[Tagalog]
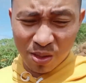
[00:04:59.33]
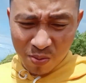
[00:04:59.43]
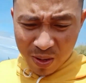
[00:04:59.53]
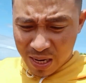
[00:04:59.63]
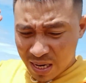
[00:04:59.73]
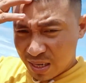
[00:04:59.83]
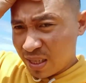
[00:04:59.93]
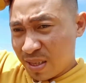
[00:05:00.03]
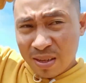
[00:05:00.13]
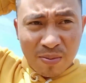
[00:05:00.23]
dito
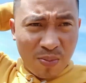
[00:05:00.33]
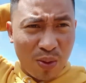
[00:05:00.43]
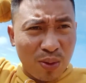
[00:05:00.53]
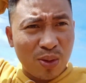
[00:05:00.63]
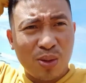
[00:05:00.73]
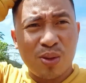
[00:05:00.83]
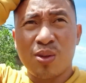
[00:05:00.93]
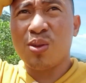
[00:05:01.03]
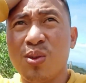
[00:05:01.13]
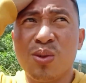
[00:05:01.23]
magandang views
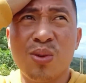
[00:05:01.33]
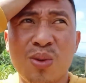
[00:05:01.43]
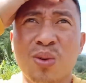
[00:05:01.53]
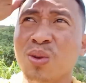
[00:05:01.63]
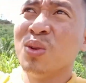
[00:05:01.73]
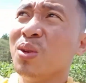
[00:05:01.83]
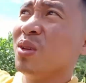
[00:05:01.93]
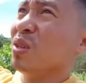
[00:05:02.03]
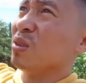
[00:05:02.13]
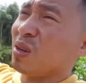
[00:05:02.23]
so
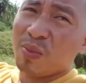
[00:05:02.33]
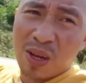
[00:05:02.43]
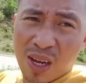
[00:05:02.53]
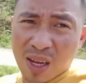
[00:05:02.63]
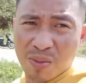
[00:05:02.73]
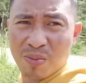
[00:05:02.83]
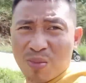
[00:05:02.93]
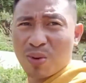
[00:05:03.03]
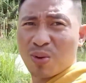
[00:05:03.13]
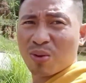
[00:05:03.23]
sa kabila ay
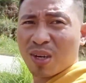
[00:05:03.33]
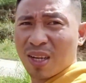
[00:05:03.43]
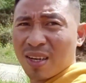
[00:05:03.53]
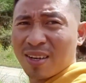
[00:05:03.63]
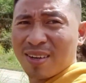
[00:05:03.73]
bundok din